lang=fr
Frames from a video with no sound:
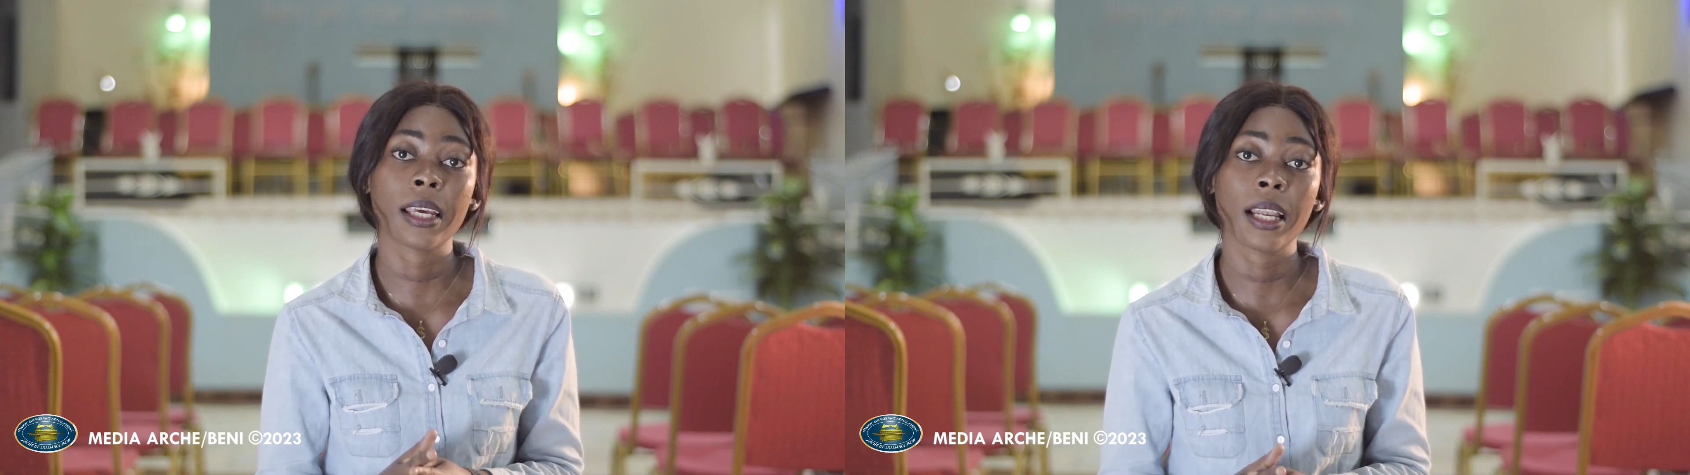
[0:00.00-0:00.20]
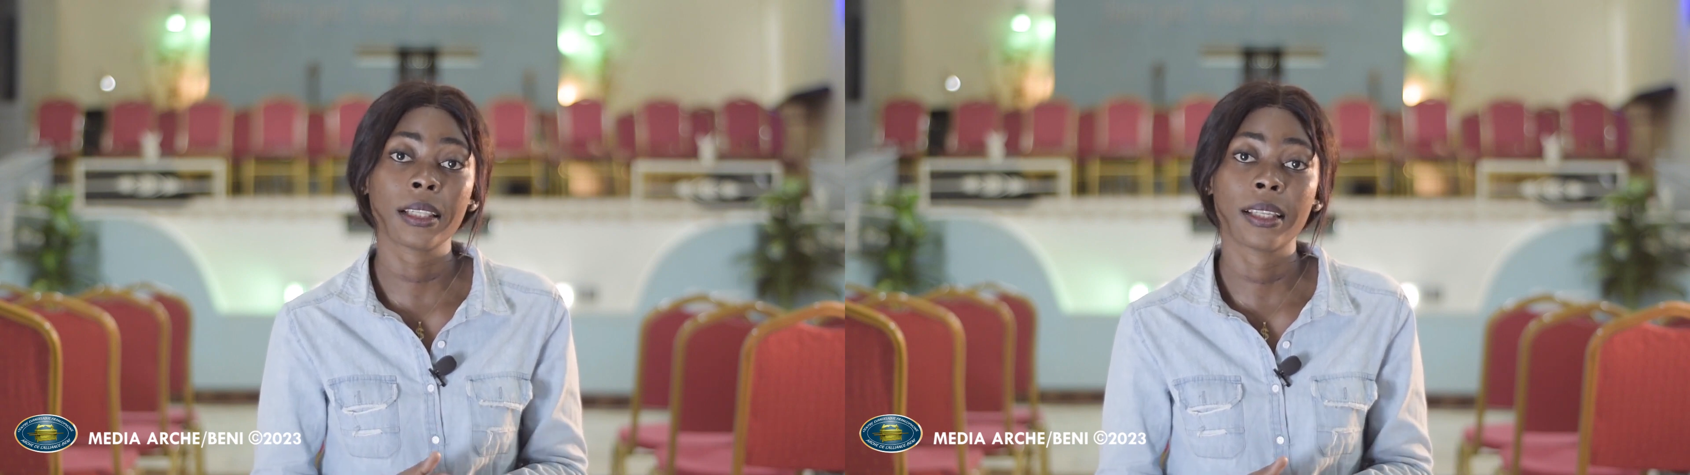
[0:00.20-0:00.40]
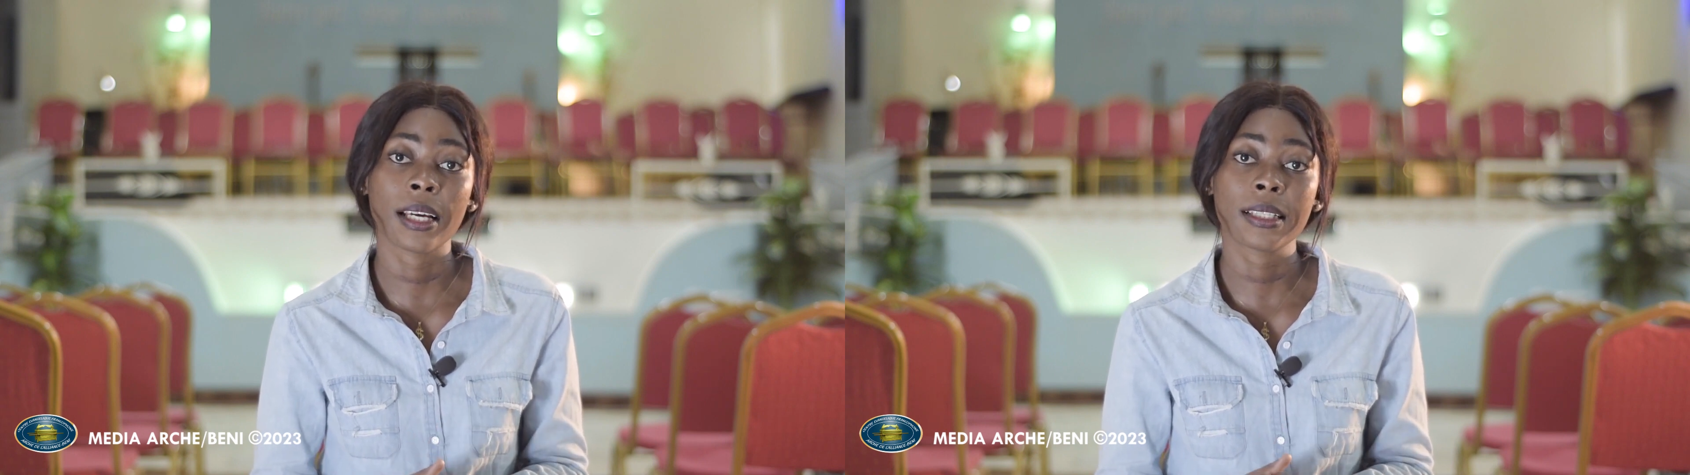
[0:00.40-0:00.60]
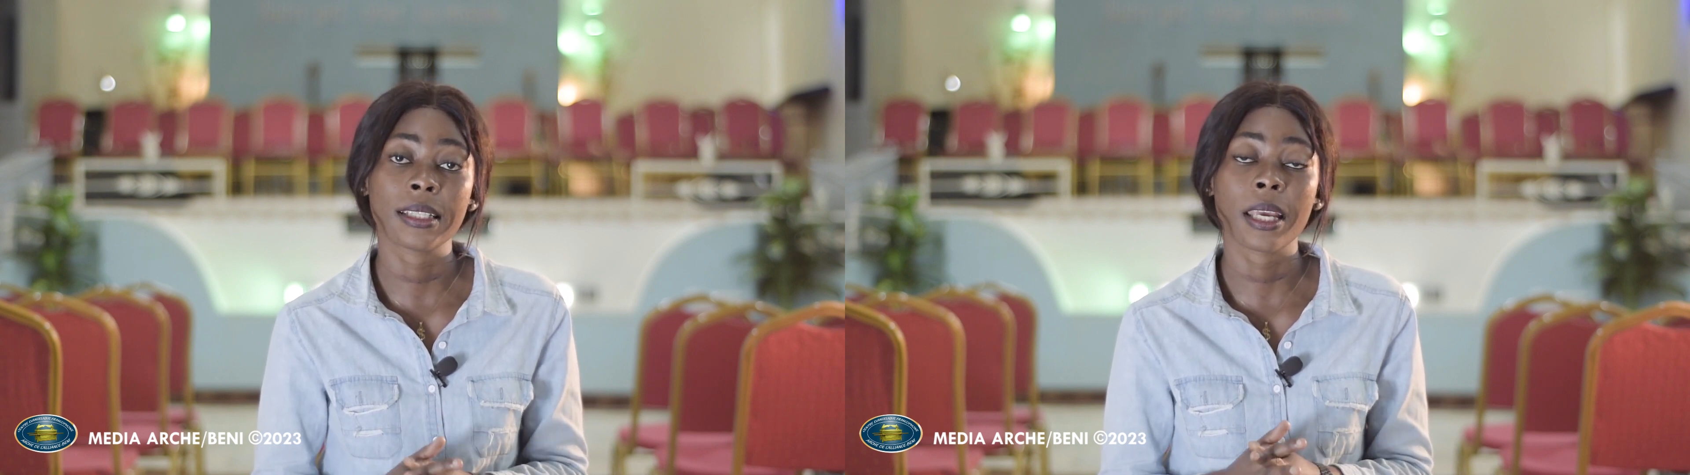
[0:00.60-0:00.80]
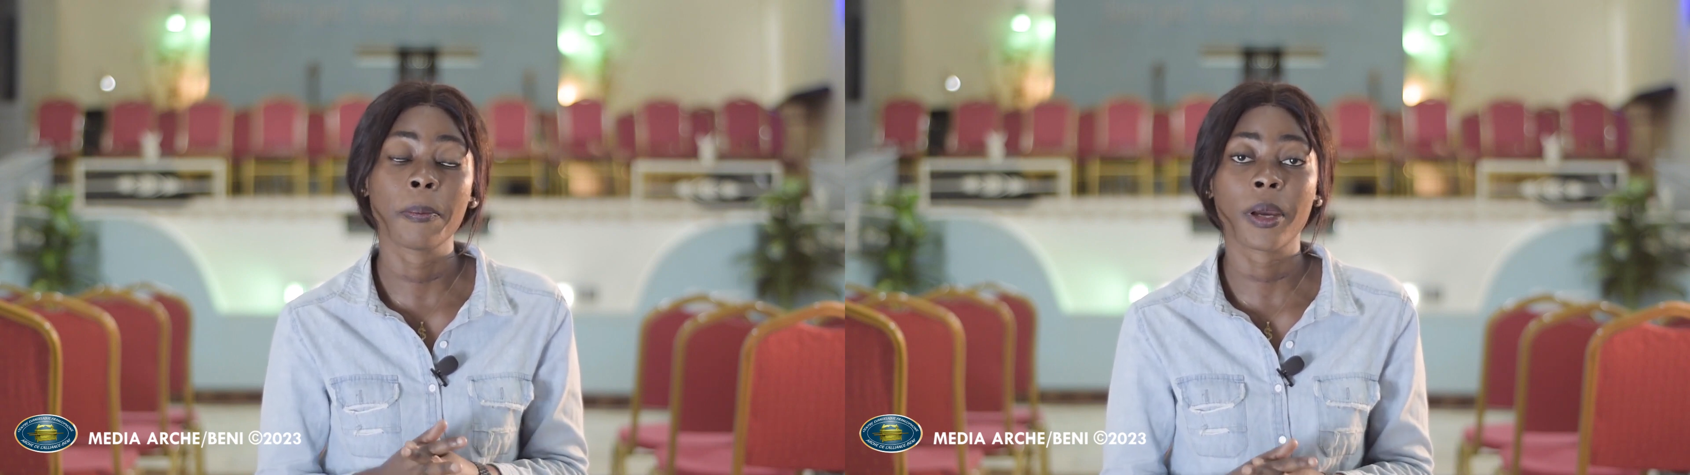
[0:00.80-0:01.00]
quelle
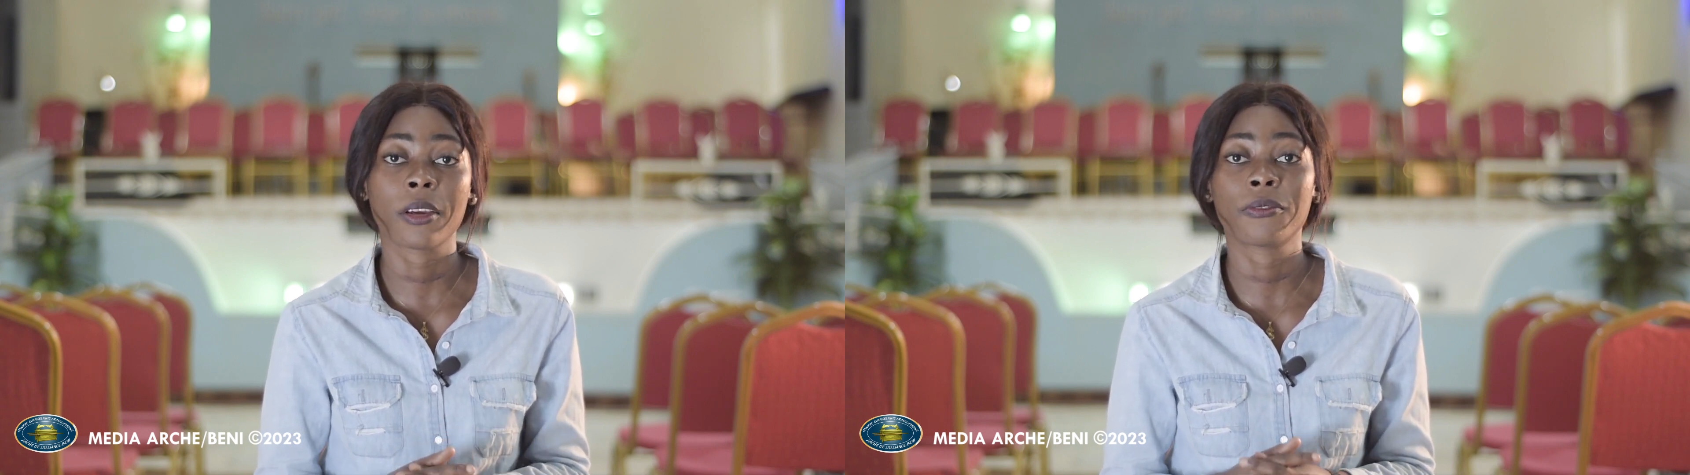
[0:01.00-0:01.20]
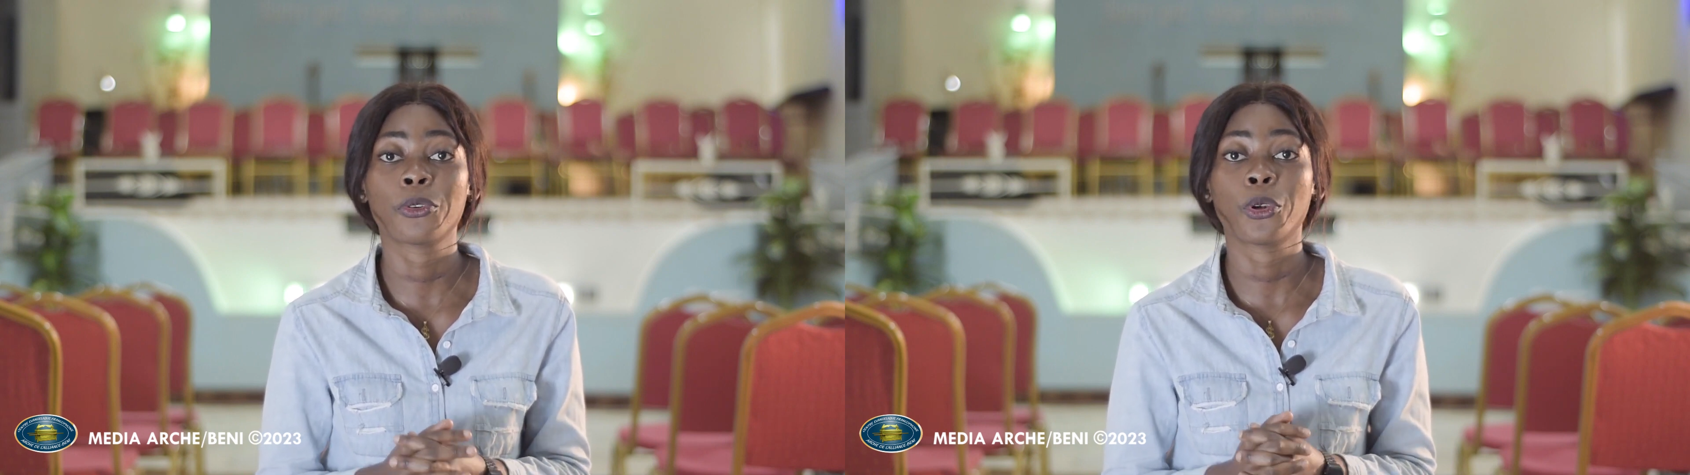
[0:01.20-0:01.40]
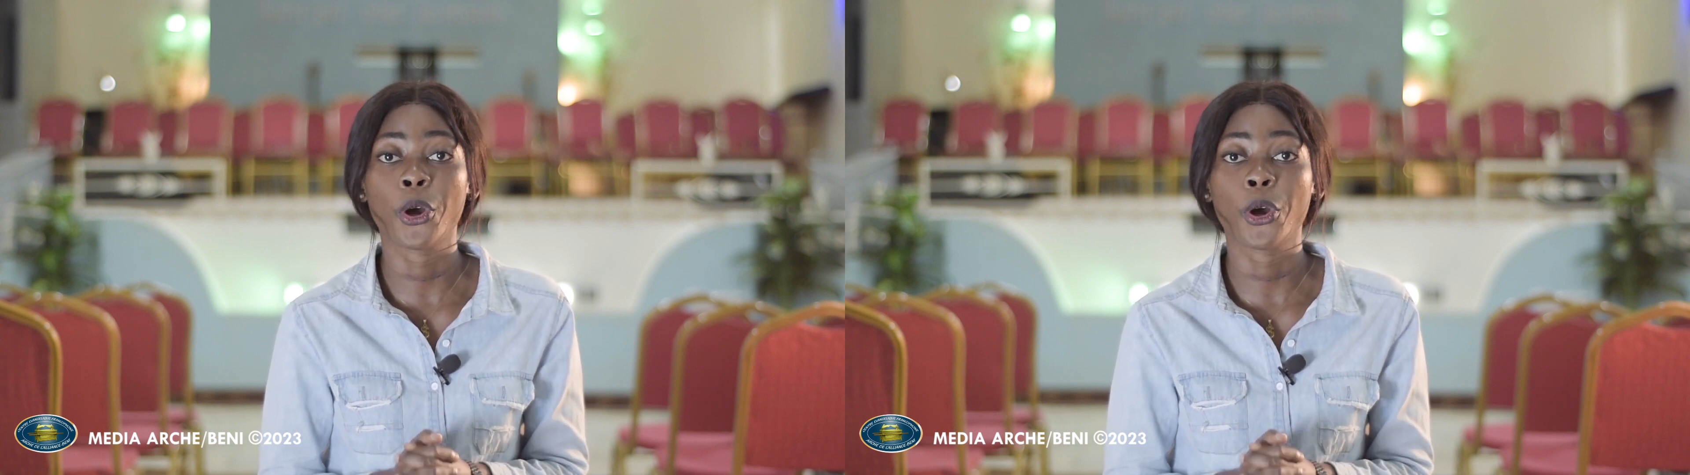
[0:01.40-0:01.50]
date est prévue